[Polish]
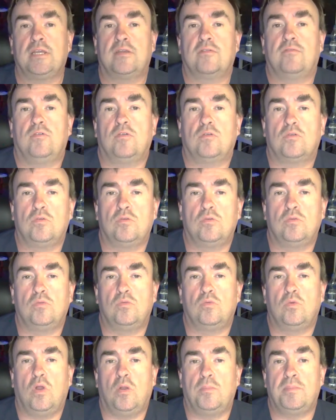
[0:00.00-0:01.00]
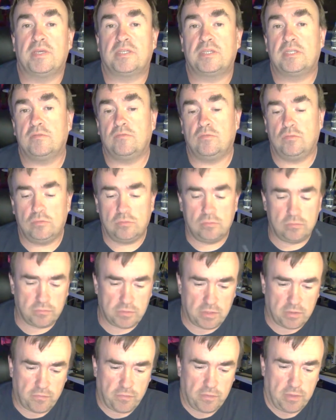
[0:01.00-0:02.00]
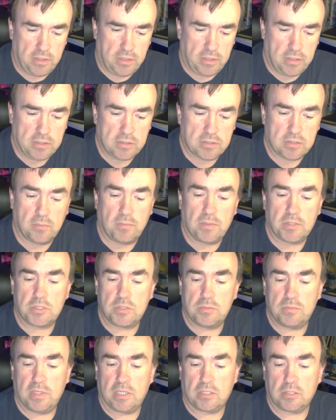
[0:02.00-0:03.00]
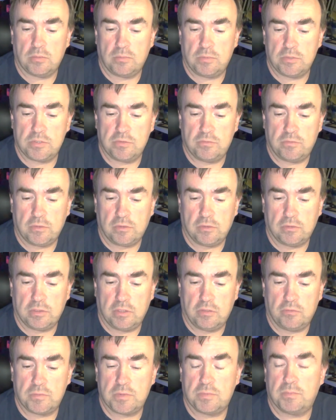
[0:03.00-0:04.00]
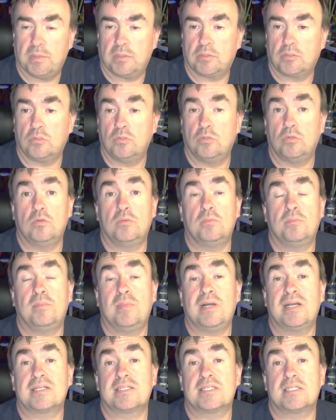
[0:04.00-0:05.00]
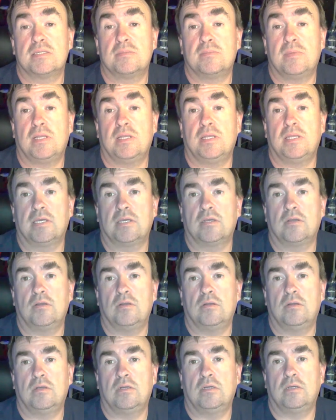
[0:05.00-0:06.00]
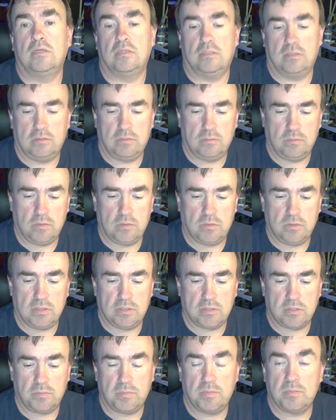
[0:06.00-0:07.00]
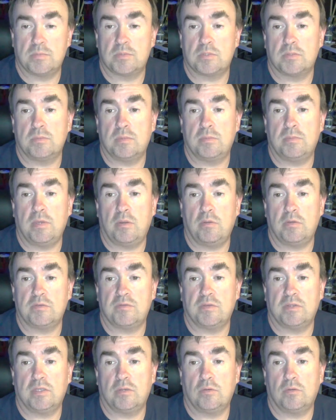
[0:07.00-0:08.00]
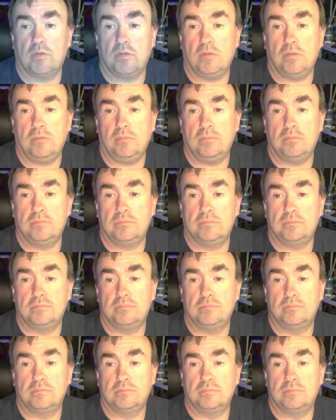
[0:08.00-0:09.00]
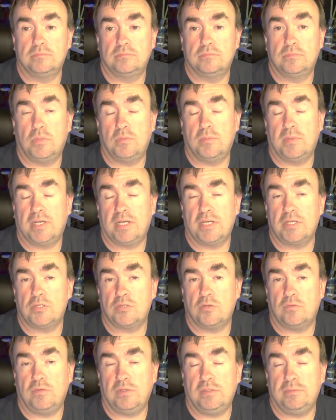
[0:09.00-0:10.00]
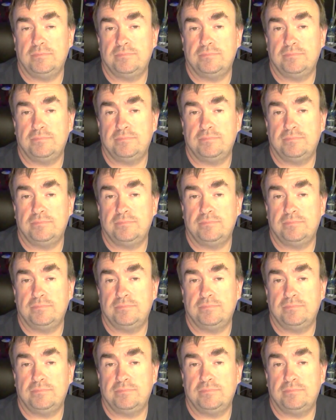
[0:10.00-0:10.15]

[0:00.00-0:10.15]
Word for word: wokół obiektywu. W tej chwili zobaczymy jak to będzie wyglądało w przypadku maksymalnego. E, no, zrobimy sobie białe światełko pomarańczowe